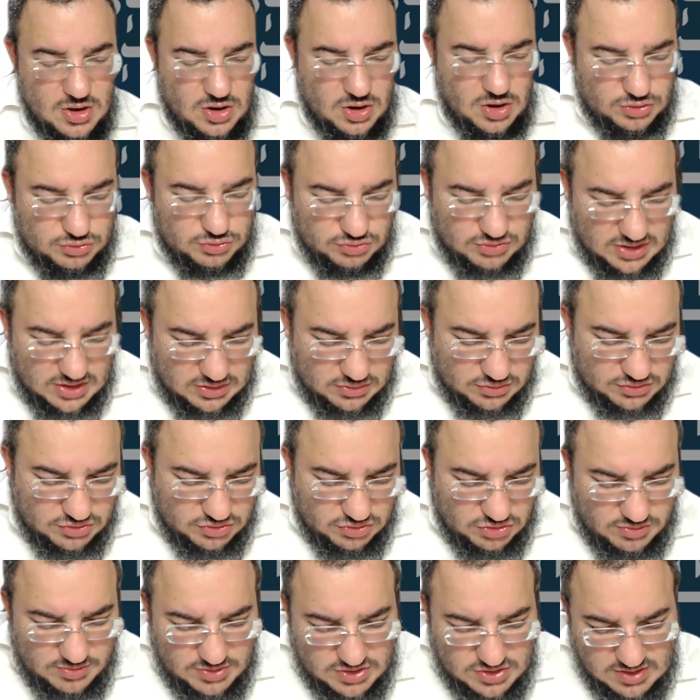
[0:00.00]
En tout cas, il
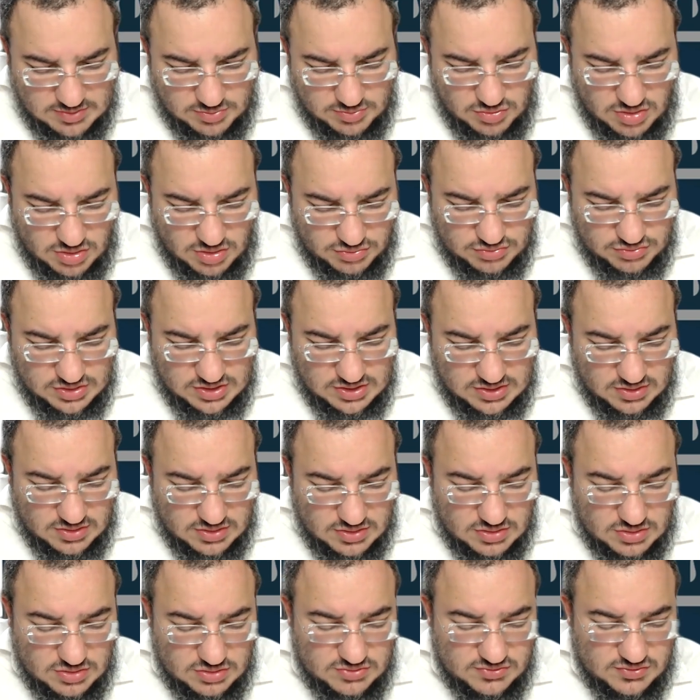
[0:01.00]
continue le Mishnah en me
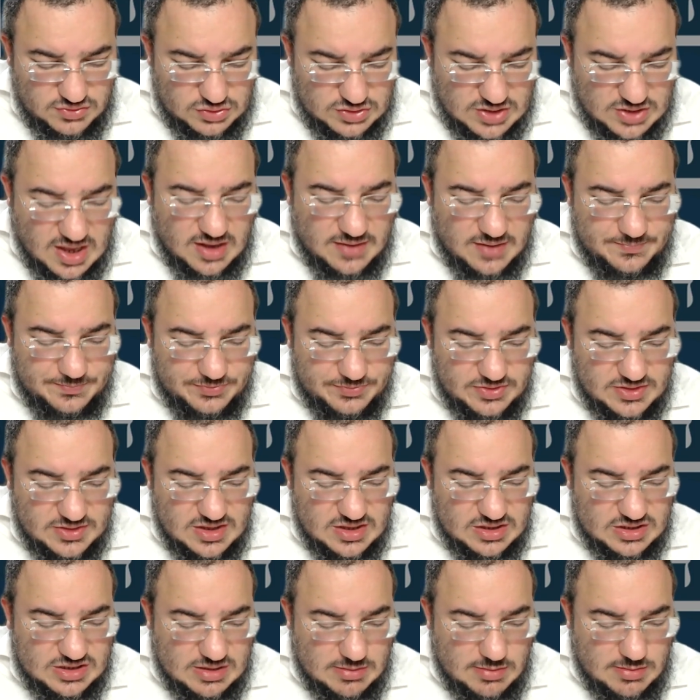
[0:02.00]
disant que da,
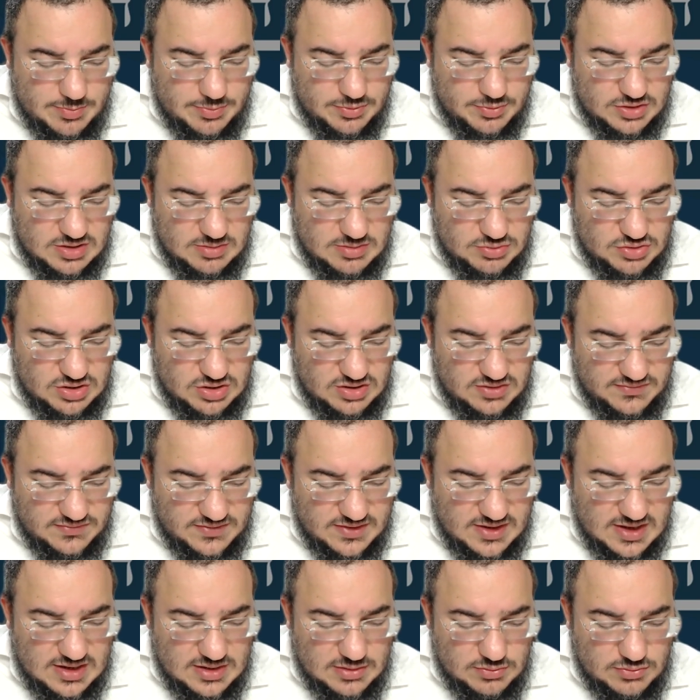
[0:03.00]
des Eshkama poskim chez
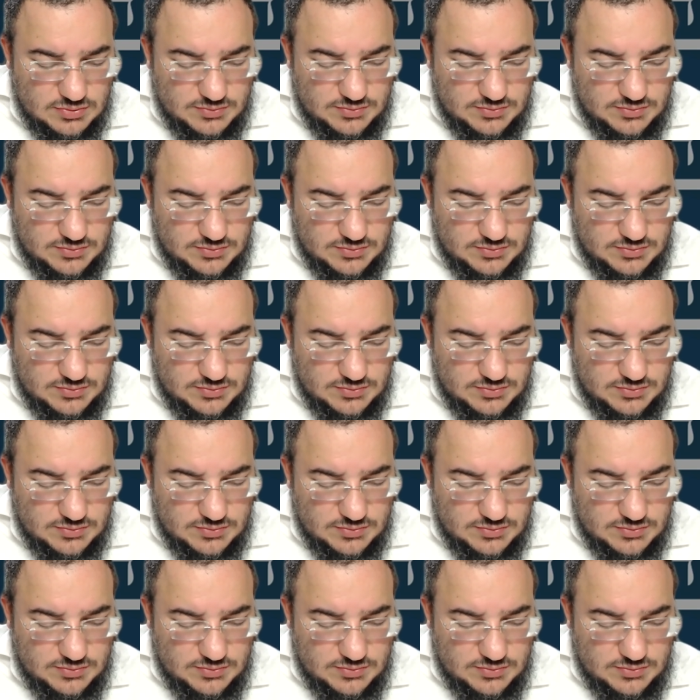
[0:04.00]
Zvira,